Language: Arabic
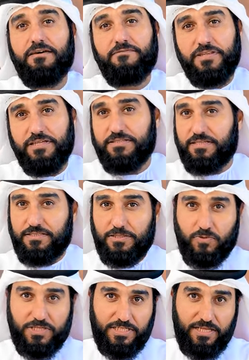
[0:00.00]
فتقدر
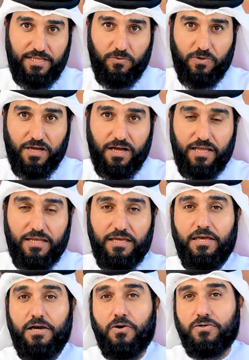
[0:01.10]
تتوجه للوكالة
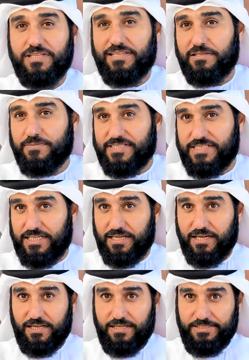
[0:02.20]
وتطلب السيارة
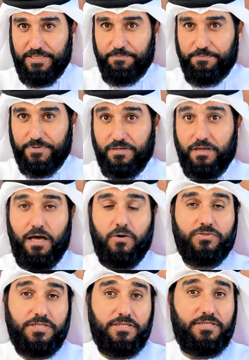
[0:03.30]
اللي تحب أو
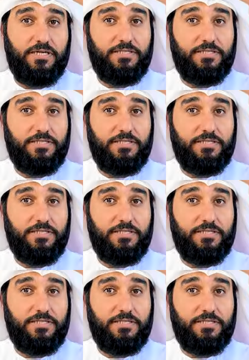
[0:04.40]
تقدر